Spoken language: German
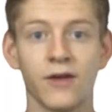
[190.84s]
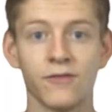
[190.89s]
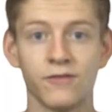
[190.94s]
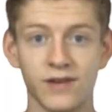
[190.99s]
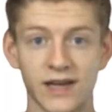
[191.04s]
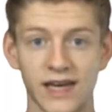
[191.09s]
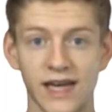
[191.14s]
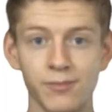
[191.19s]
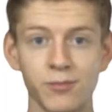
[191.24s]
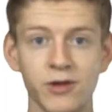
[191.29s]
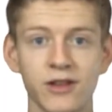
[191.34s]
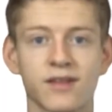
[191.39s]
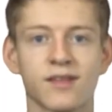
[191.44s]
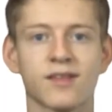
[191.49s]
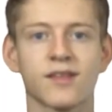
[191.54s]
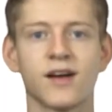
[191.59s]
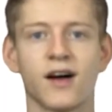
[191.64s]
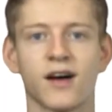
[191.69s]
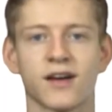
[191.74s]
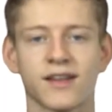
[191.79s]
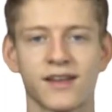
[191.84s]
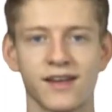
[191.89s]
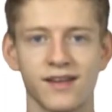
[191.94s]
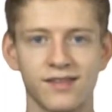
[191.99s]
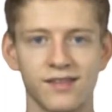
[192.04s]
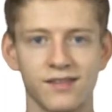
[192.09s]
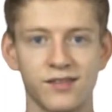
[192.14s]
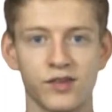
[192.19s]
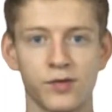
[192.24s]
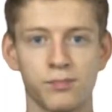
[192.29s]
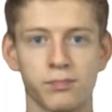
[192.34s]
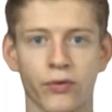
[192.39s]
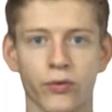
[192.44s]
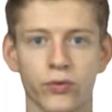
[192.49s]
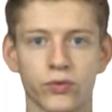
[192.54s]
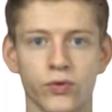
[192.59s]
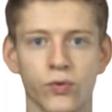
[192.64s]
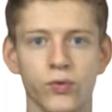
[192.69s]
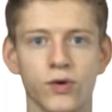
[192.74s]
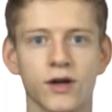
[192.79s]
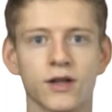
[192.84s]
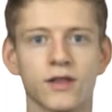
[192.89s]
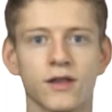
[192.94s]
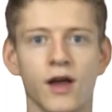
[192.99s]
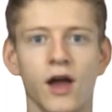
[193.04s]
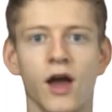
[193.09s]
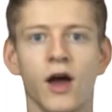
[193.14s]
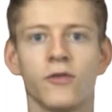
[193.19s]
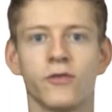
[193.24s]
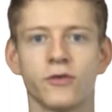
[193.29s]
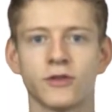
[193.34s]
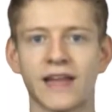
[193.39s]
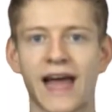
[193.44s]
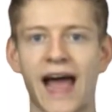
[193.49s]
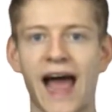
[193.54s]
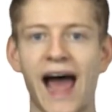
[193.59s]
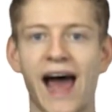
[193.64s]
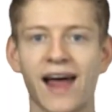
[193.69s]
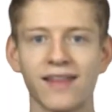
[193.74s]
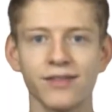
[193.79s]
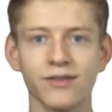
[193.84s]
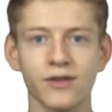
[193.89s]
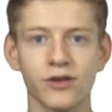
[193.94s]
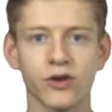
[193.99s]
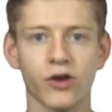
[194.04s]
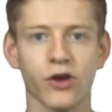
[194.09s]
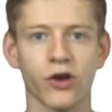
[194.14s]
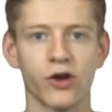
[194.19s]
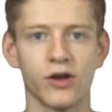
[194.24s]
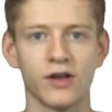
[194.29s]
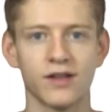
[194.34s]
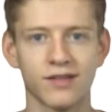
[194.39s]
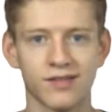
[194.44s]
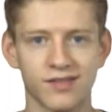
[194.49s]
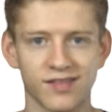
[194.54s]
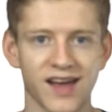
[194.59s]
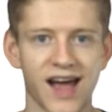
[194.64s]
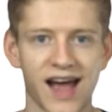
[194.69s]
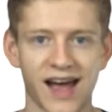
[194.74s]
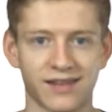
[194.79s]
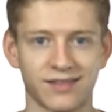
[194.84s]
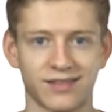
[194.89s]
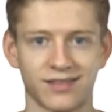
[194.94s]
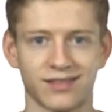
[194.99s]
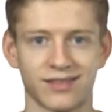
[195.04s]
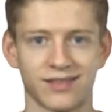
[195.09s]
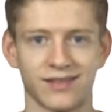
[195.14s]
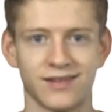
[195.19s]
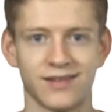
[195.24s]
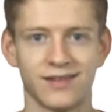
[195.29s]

Wir nehmen das kartesische Produkt von n Kreuz n.